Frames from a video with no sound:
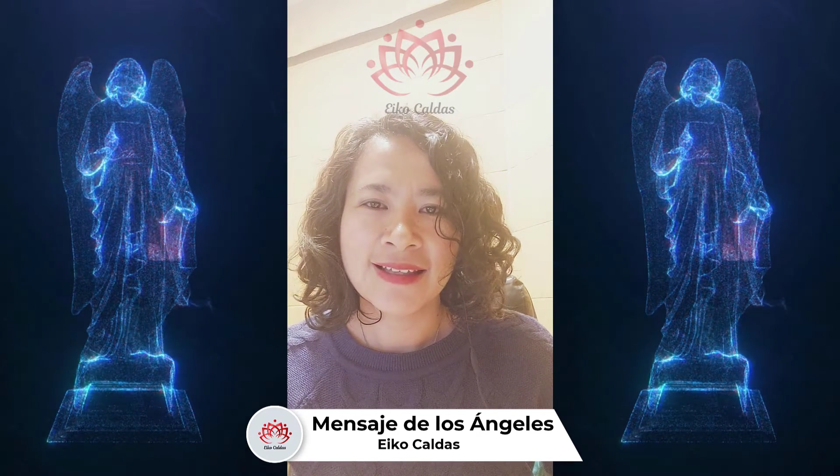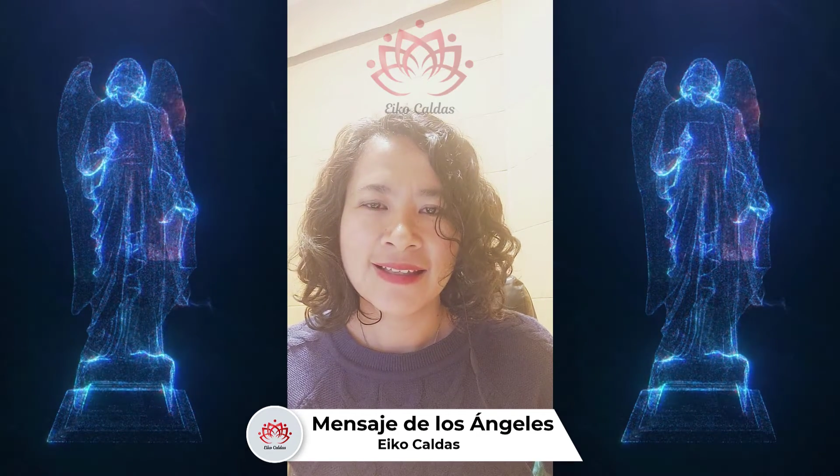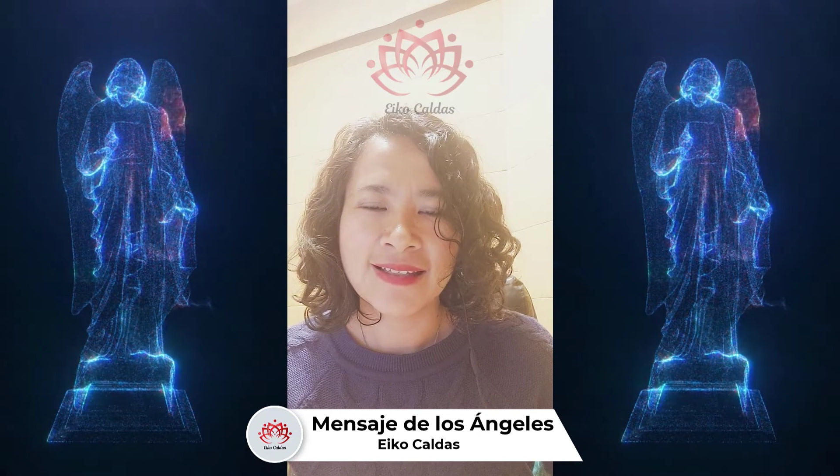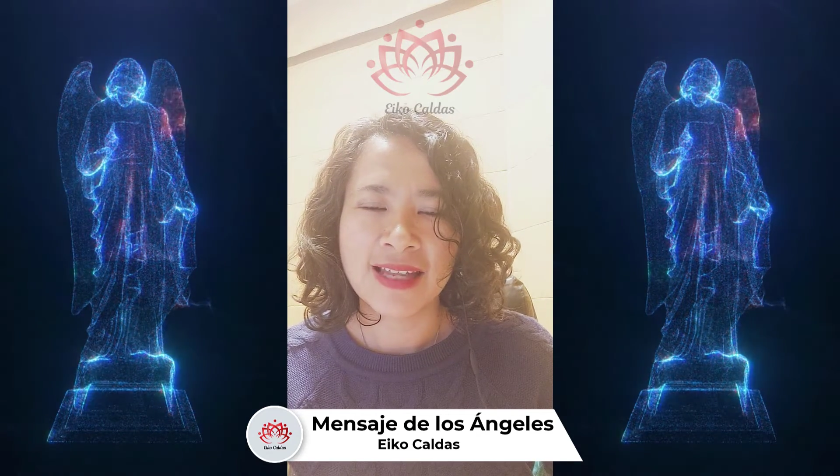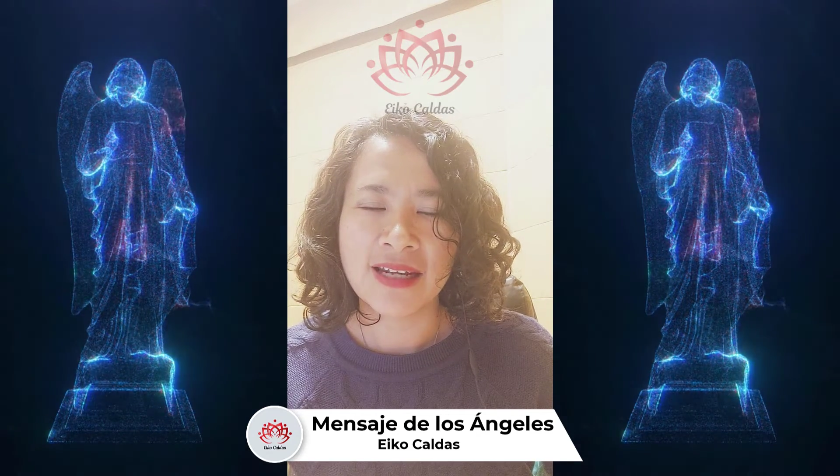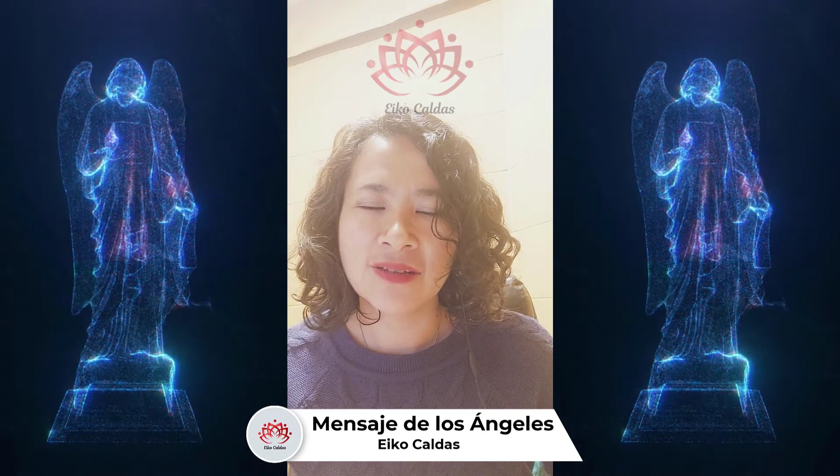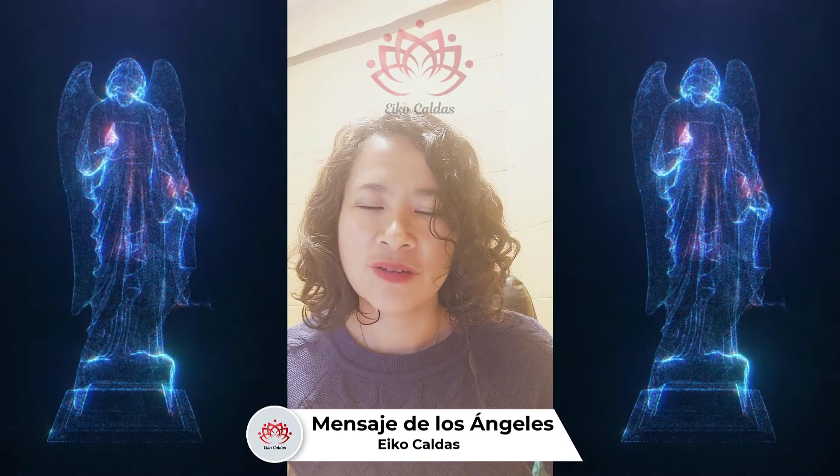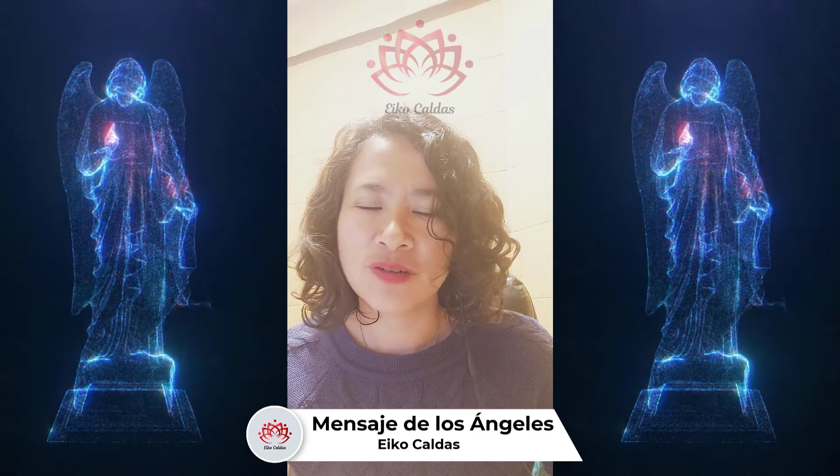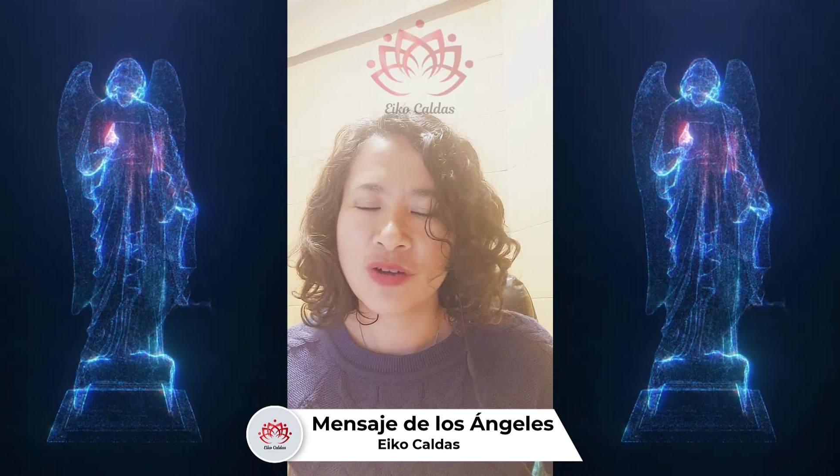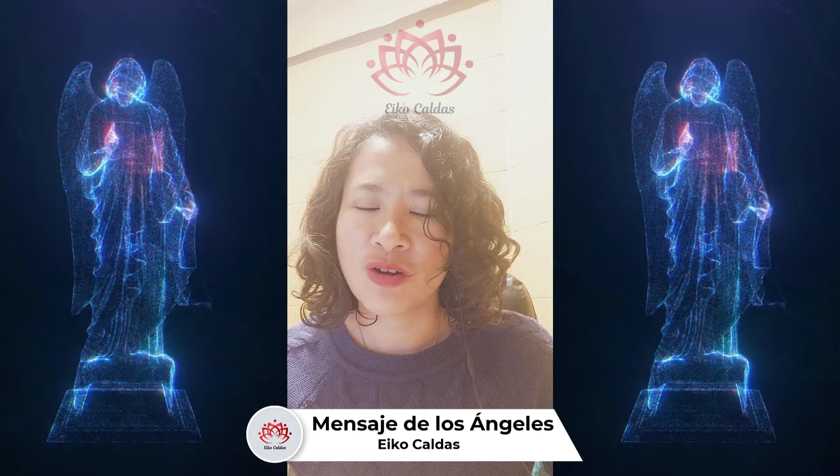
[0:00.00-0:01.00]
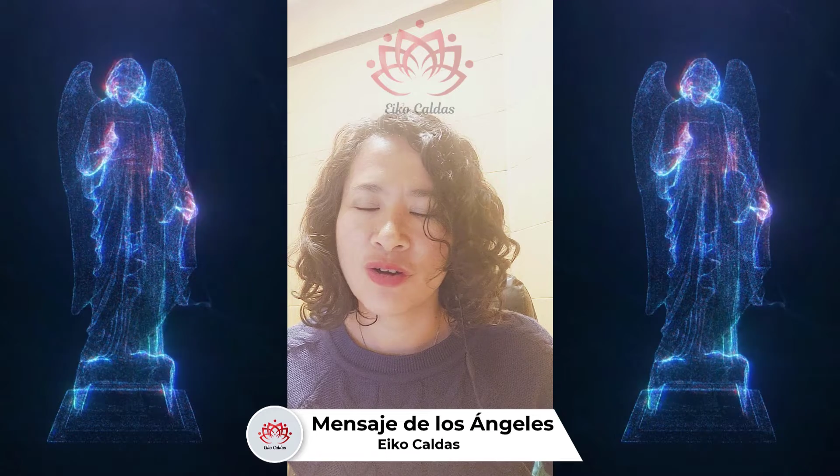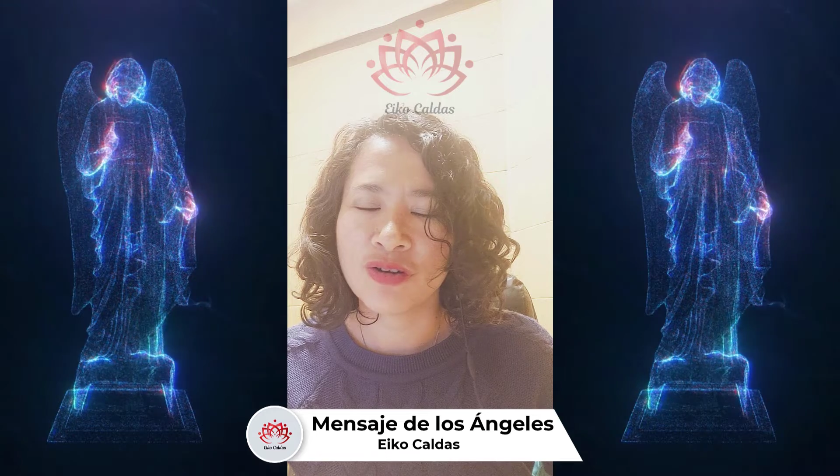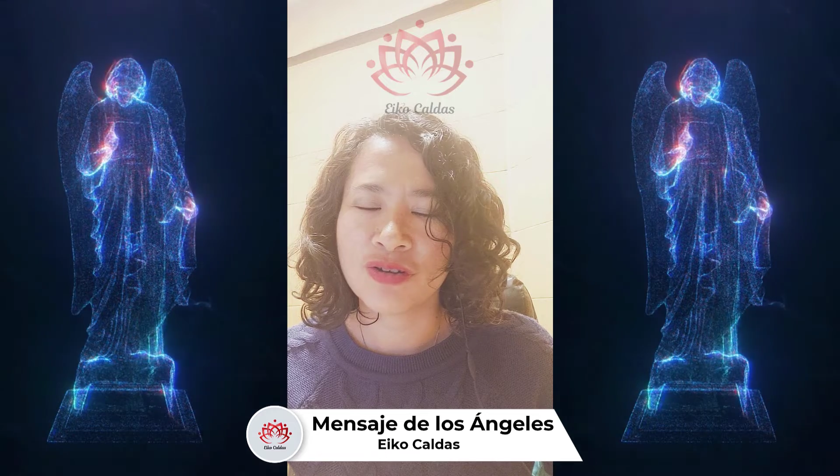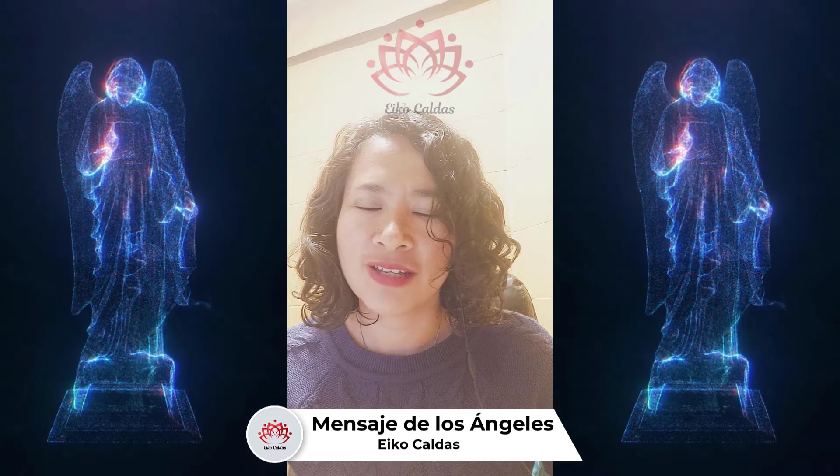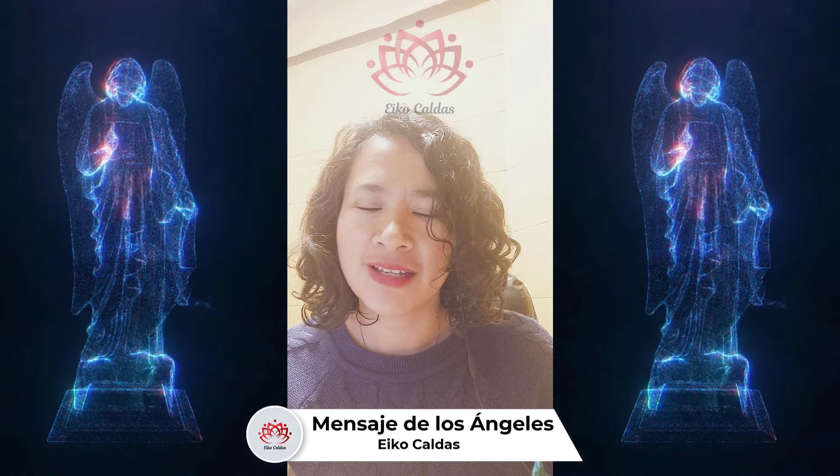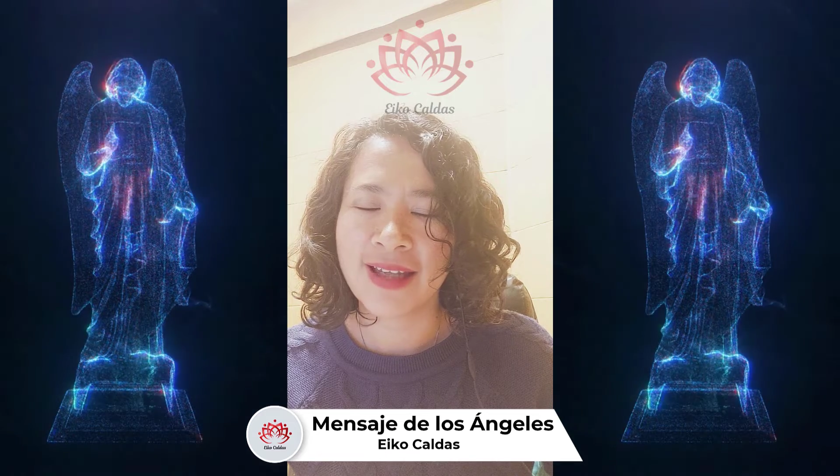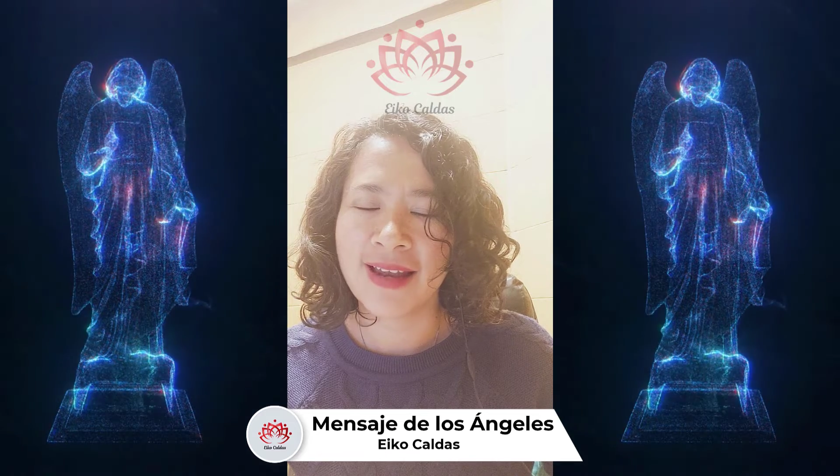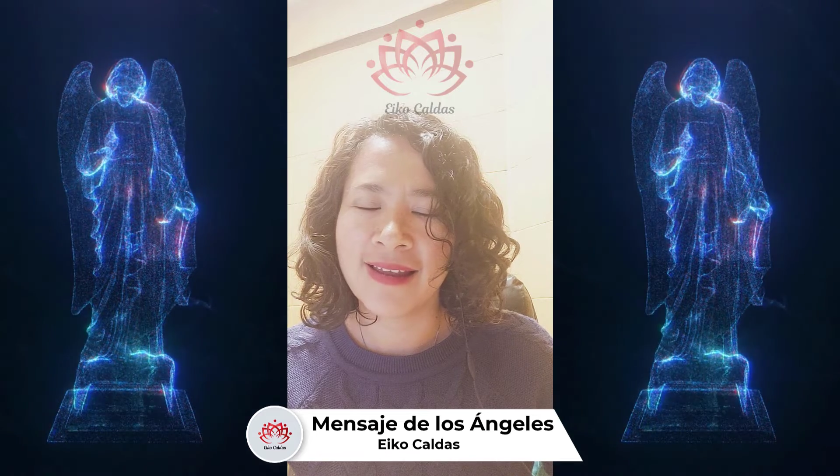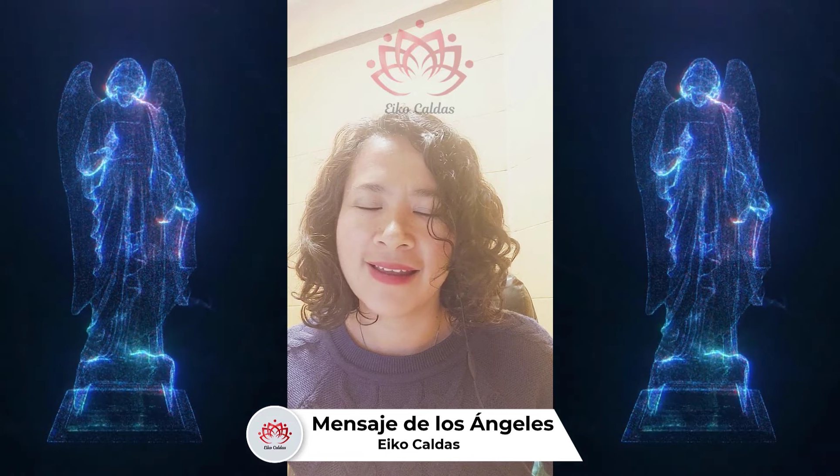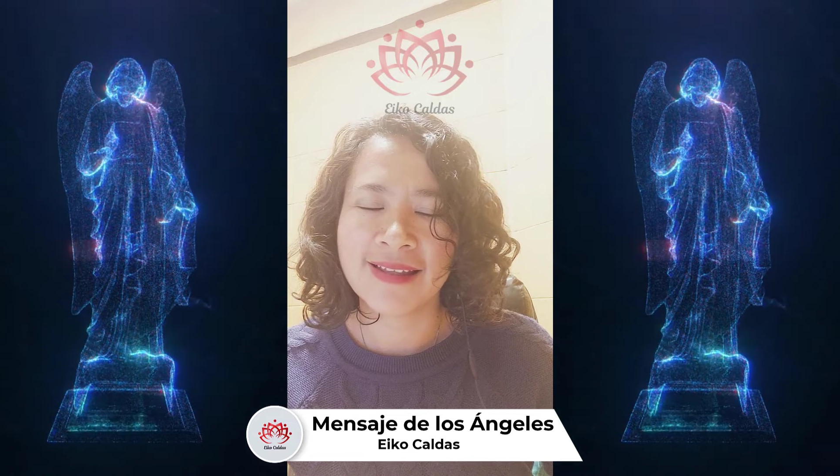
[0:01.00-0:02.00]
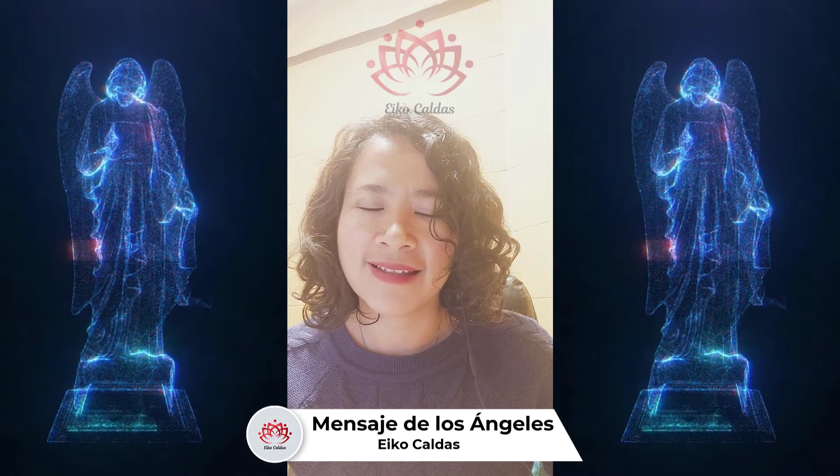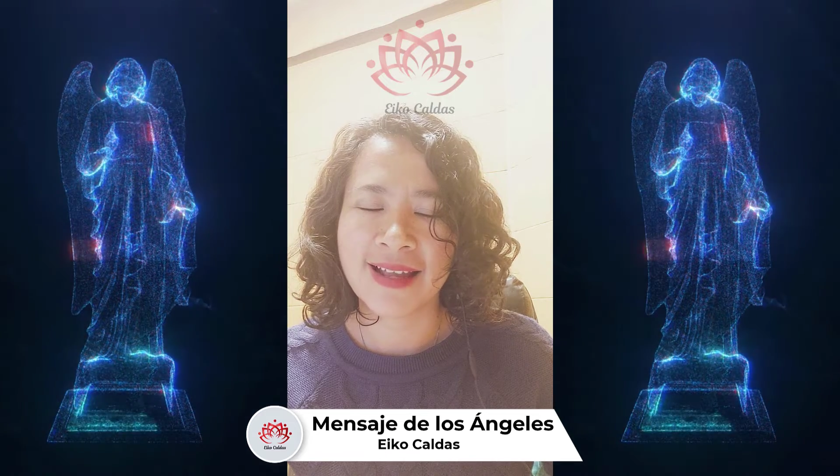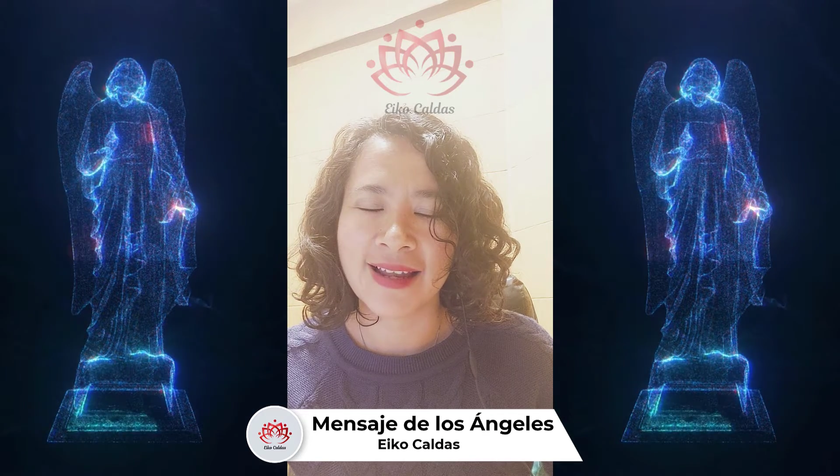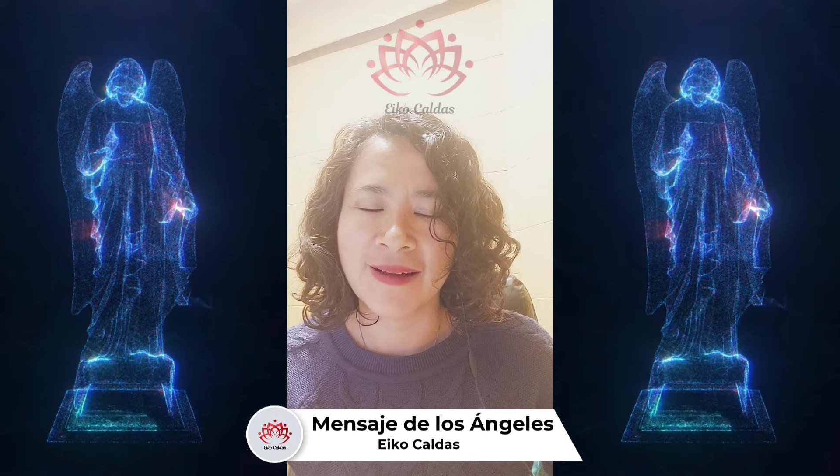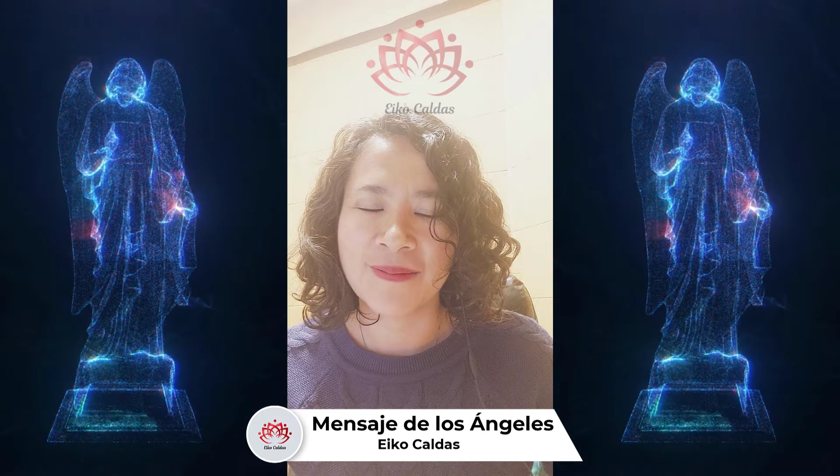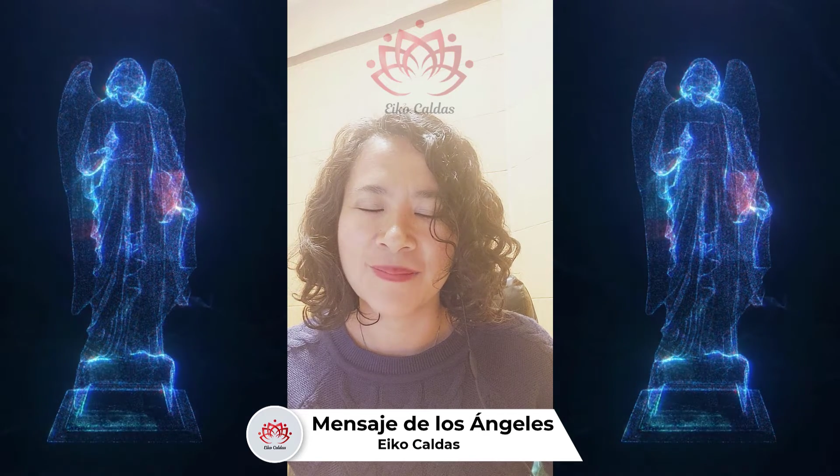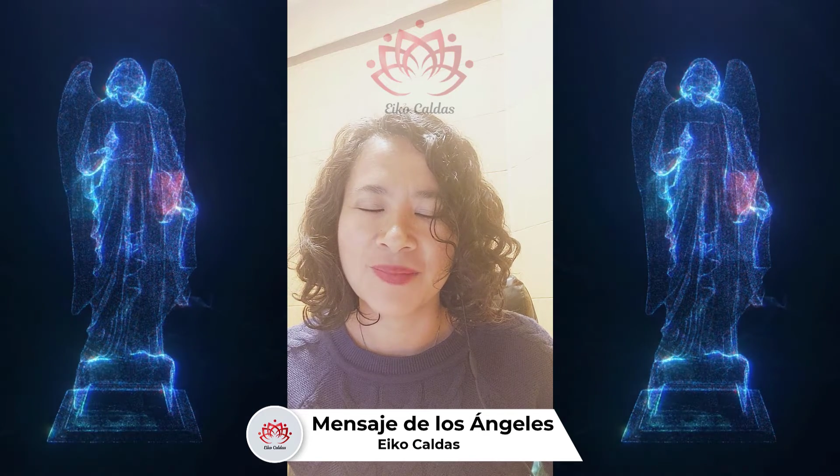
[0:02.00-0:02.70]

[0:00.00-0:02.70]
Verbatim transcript: Cierra tus ojos, inhala y exhala.